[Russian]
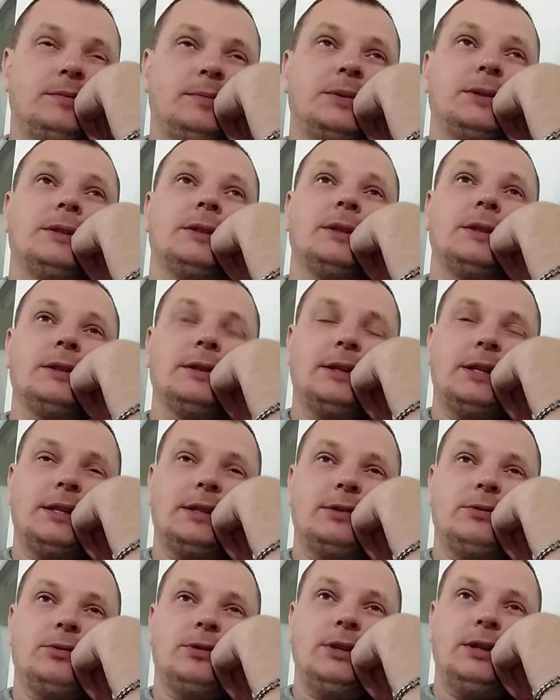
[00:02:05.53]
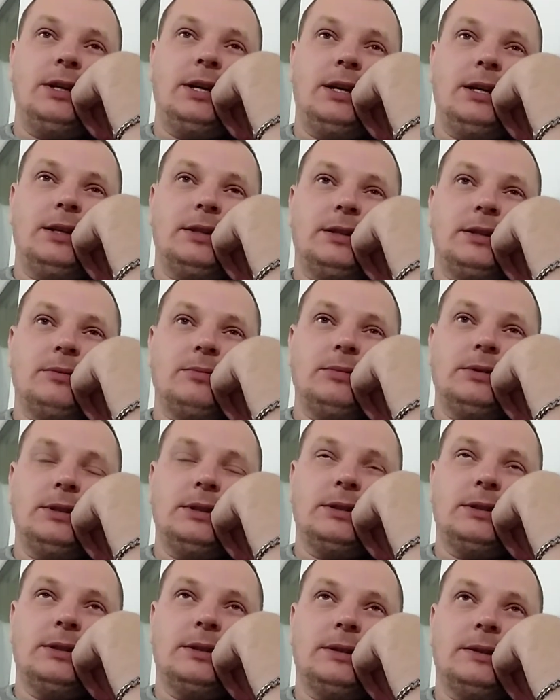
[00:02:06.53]
Пацаны, говорят, его ели там
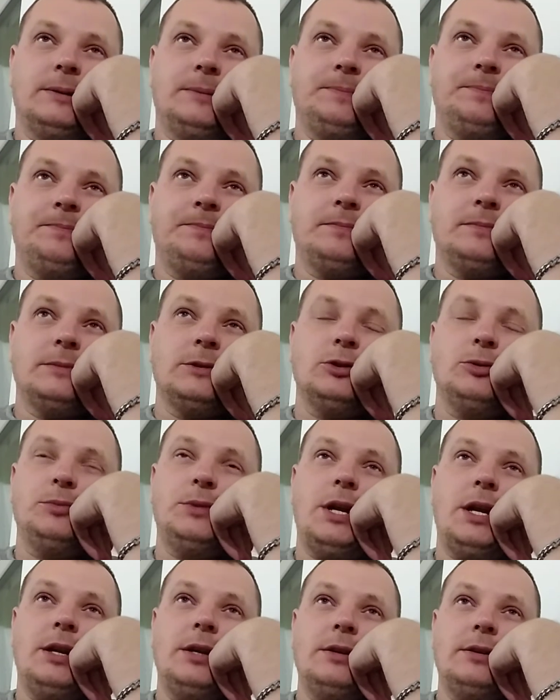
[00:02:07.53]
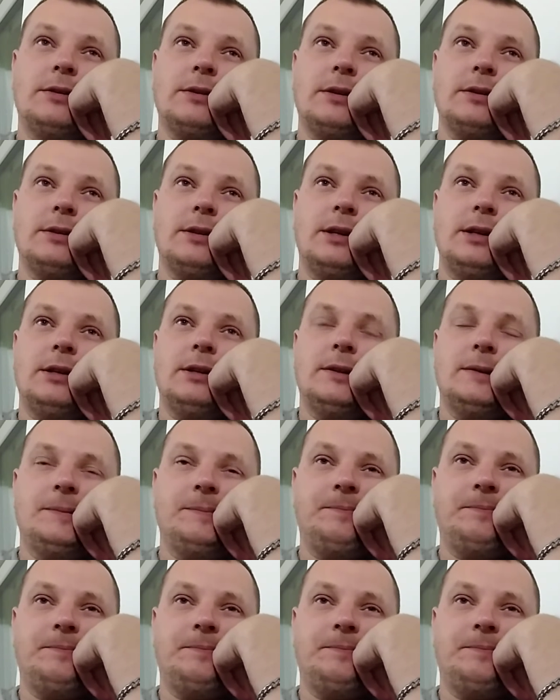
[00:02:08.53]
где-то, но мне они не сказали.